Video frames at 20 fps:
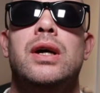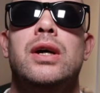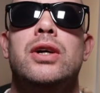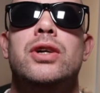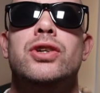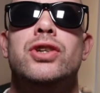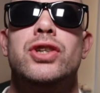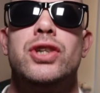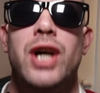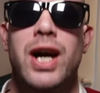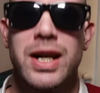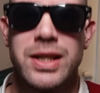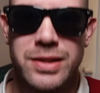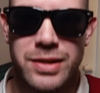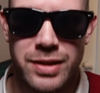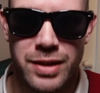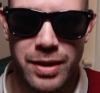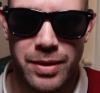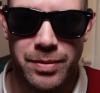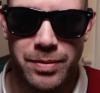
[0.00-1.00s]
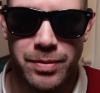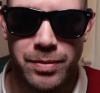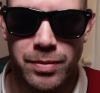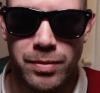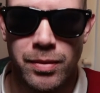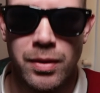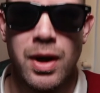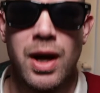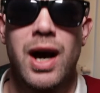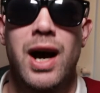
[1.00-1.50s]
Scheiße.
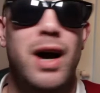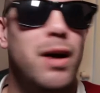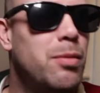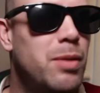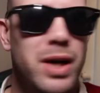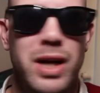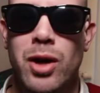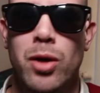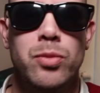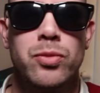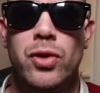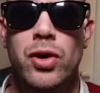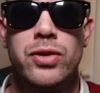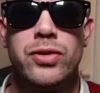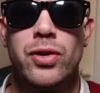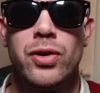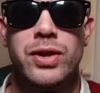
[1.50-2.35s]
Aber darum soll es